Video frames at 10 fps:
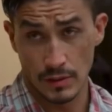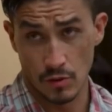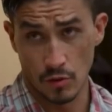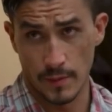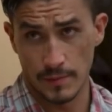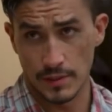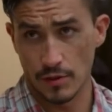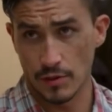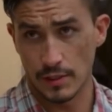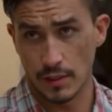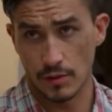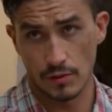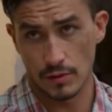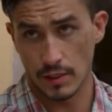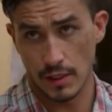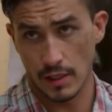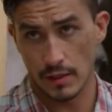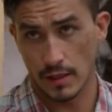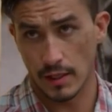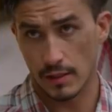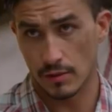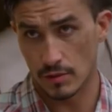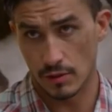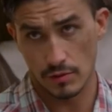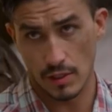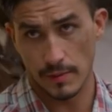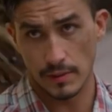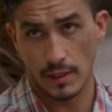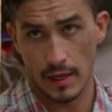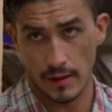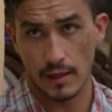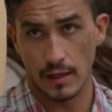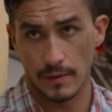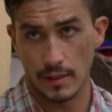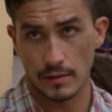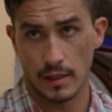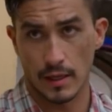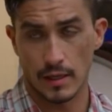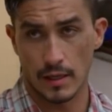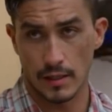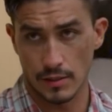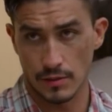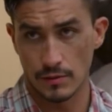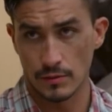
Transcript: Discúlpeme, señorita, yo no tenía idea que usted no estaba enterada que le iban a entregar el anillo.